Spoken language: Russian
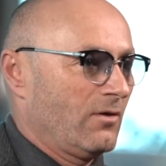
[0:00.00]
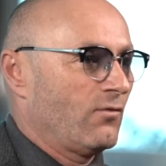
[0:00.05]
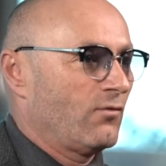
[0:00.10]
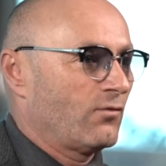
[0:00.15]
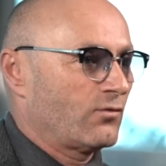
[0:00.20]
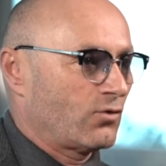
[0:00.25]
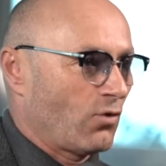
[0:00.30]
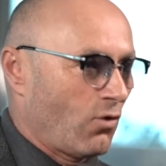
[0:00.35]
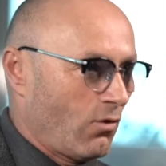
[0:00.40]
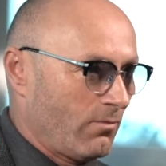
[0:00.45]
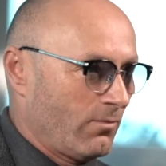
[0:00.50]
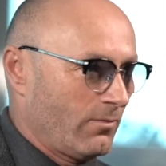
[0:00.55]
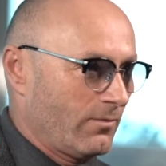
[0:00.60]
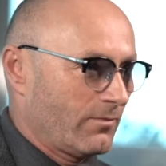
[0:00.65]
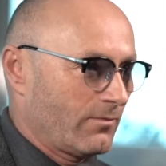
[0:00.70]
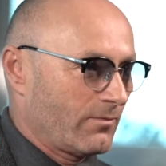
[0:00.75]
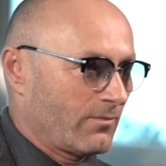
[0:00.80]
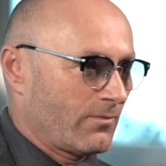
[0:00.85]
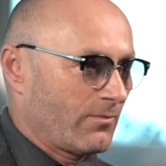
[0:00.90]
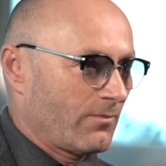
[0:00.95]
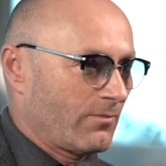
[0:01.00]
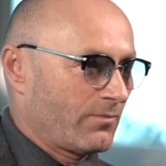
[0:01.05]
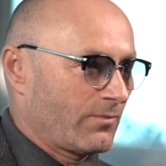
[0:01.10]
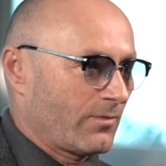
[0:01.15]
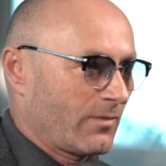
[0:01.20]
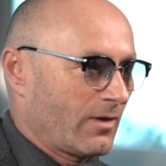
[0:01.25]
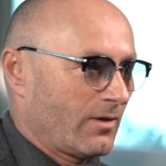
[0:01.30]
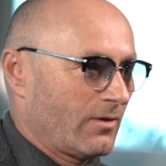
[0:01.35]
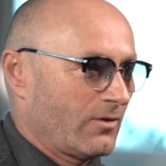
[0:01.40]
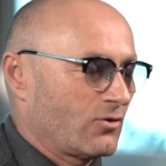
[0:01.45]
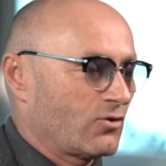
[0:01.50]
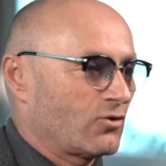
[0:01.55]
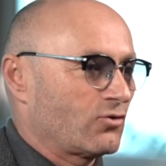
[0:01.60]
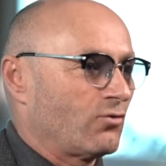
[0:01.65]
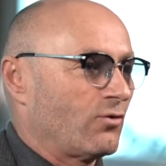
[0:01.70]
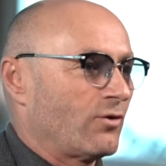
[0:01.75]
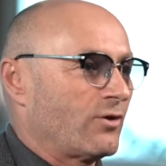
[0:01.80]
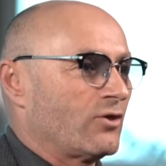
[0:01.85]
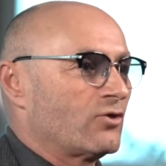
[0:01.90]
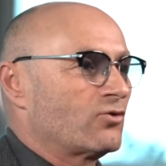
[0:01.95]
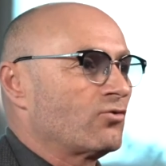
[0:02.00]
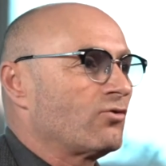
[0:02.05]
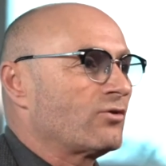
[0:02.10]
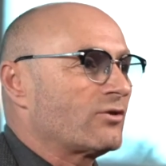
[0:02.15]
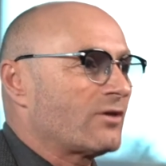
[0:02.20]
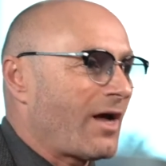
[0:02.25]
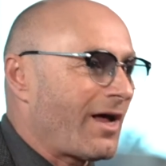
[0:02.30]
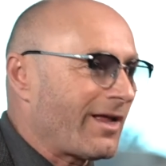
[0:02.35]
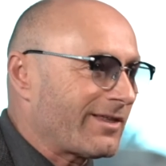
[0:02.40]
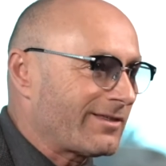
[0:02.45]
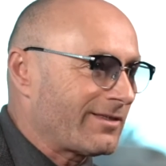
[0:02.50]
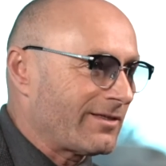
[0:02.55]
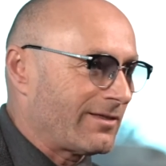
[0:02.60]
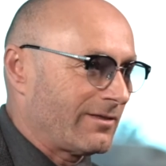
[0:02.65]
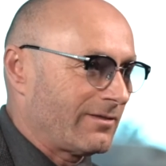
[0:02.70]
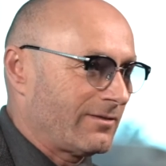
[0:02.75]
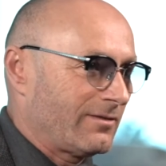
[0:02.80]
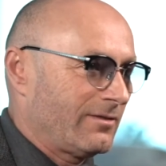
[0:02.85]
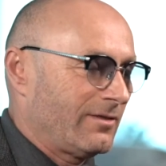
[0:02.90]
в том, что результаты